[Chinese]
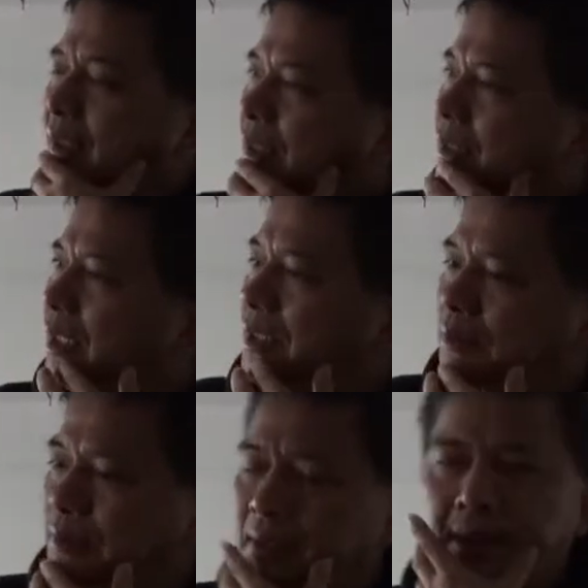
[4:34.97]
应该来
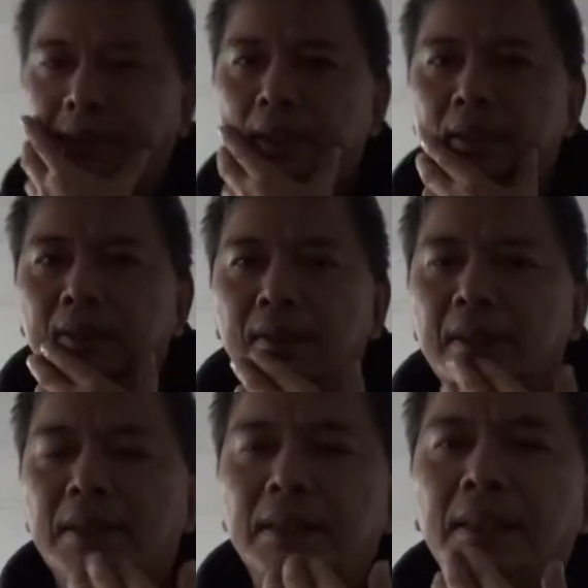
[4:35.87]
说，今天，
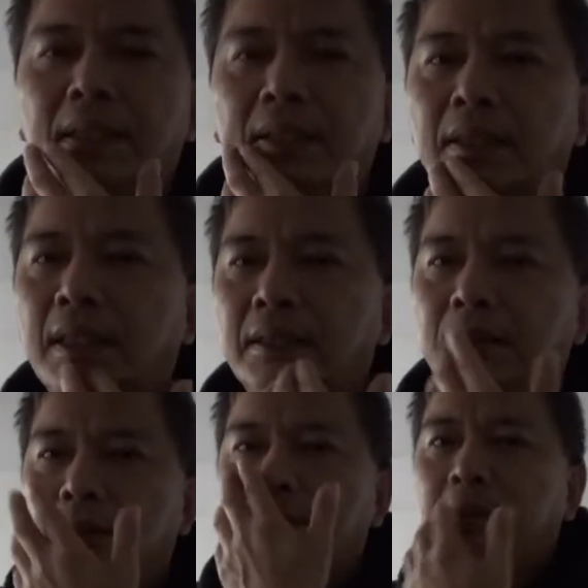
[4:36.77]
今天那个
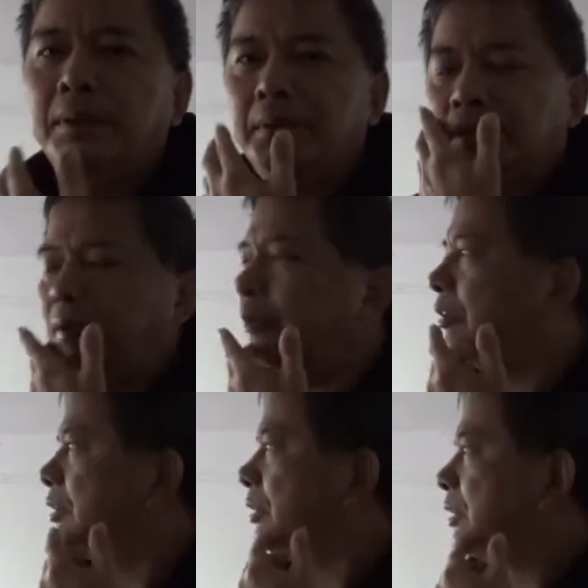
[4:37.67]
疼痛比，
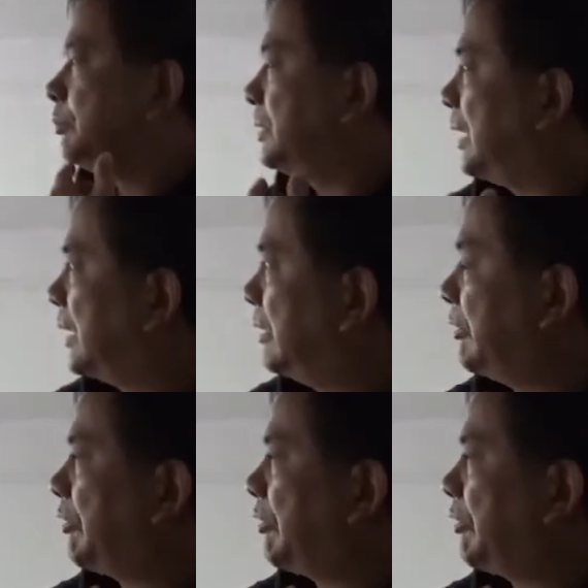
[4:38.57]
比那个，